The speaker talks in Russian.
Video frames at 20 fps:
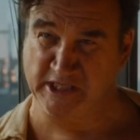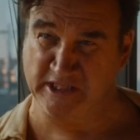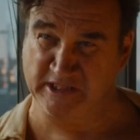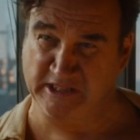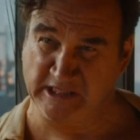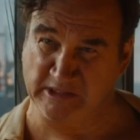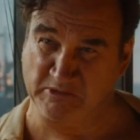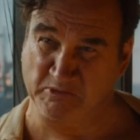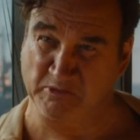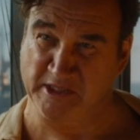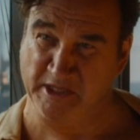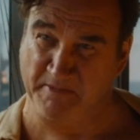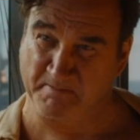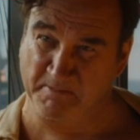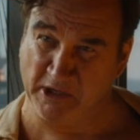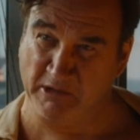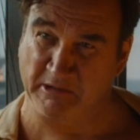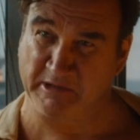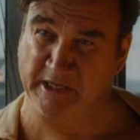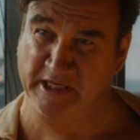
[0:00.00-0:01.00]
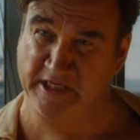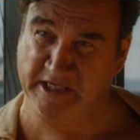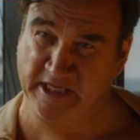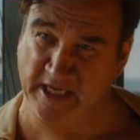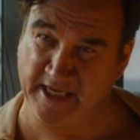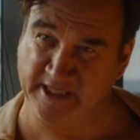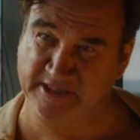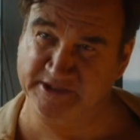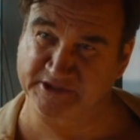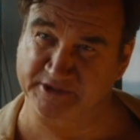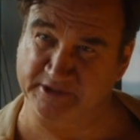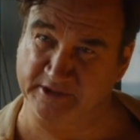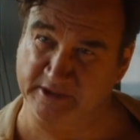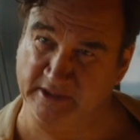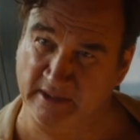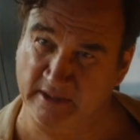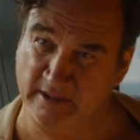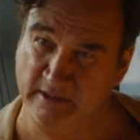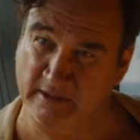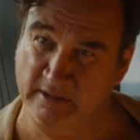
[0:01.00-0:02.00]
Вот что бывает, когда выходишь за
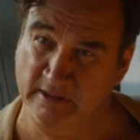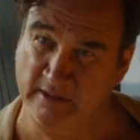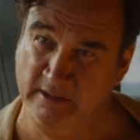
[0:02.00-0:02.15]
гангстера.